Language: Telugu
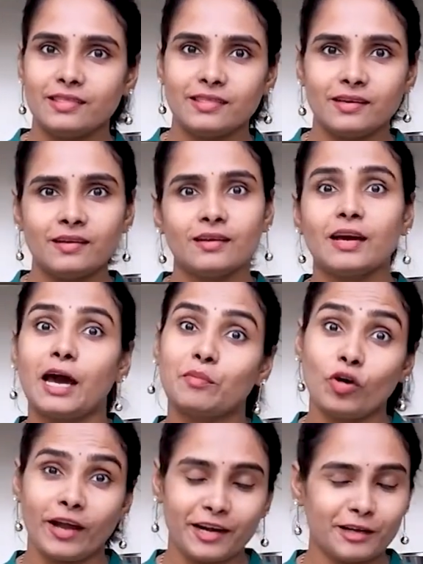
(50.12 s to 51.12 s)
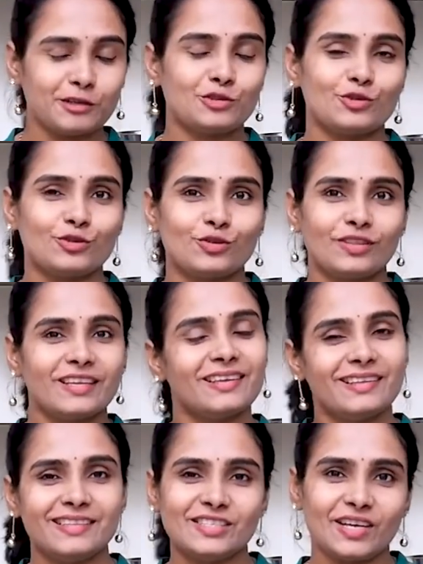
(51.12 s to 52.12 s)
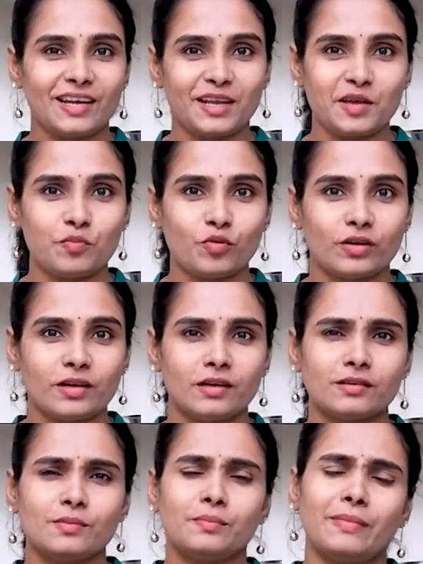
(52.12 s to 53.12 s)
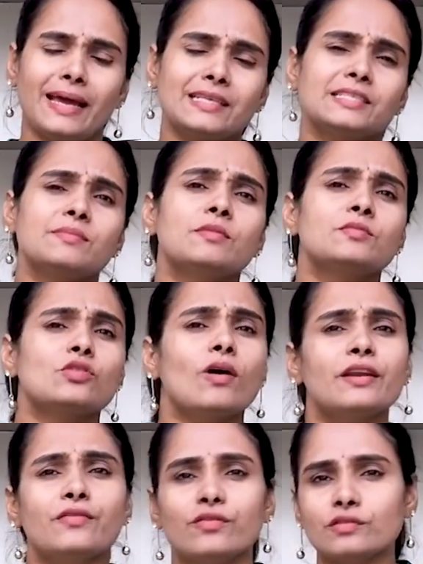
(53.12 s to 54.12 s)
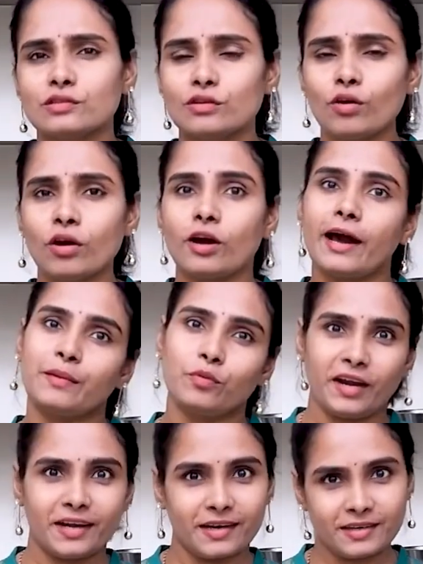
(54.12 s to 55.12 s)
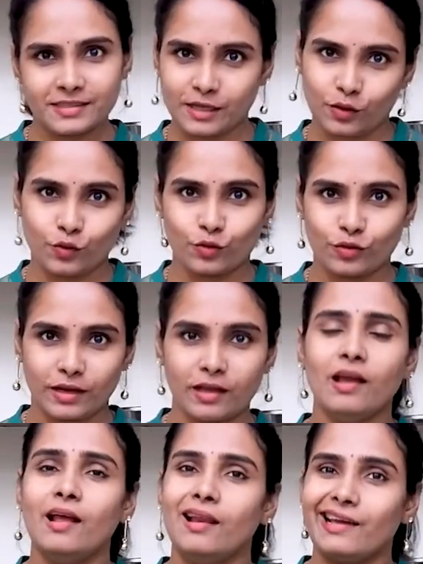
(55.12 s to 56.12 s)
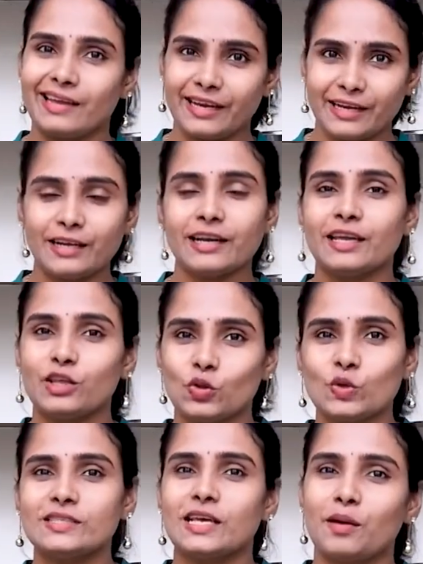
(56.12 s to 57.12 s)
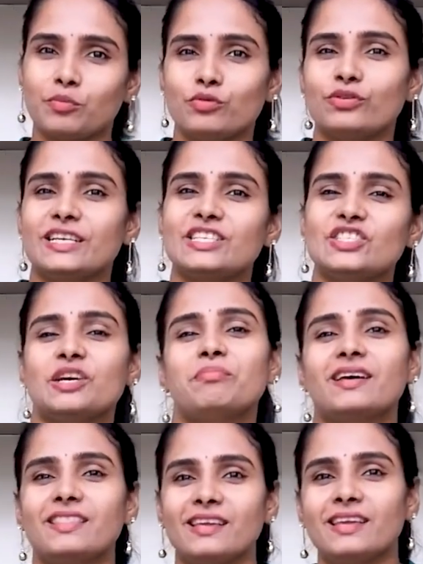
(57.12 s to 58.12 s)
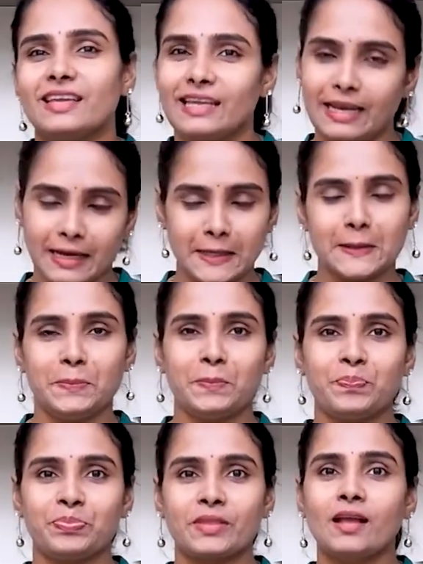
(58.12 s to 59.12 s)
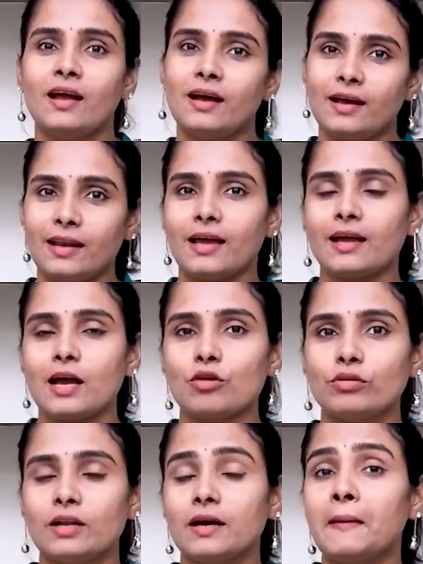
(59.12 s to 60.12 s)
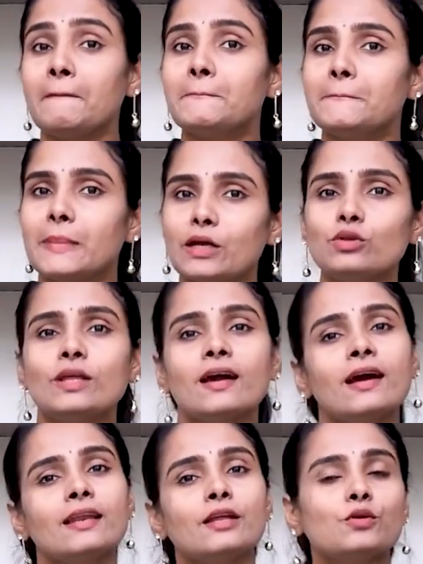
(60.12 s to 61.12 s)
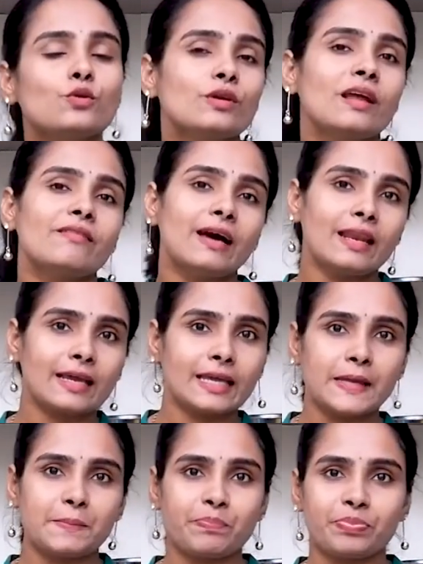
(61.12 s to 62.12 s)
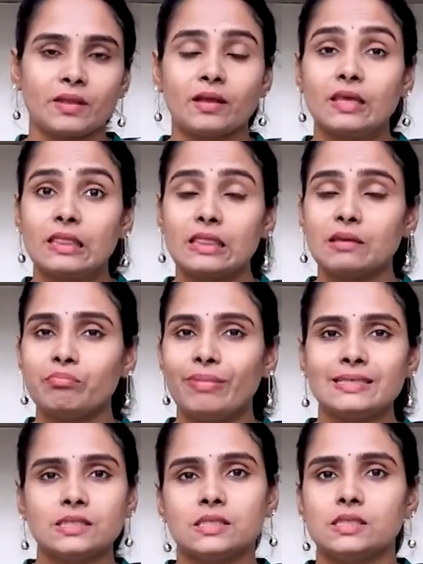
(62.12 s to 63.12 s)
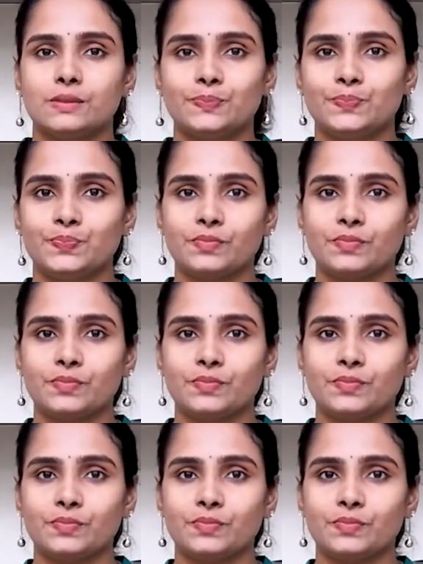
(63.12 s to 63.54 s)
ఎంత కార్బోహైడ్రేట్స్ ఉంటుంది ఇది చాలా ఇంపార్టెంట్ మ్యాక్సిమం సాలిడ్ ఫుడ్స్లో కార్బోహైడ్రేట్స్ ఎక్కువ ఉంటాయి ఇడ్లీ దోశ పూరి చపాతి ఇలాగా అలా కాకుండా బరువు తగ్గాలనుకున్న వాళ్ళకి ది బెస్ట్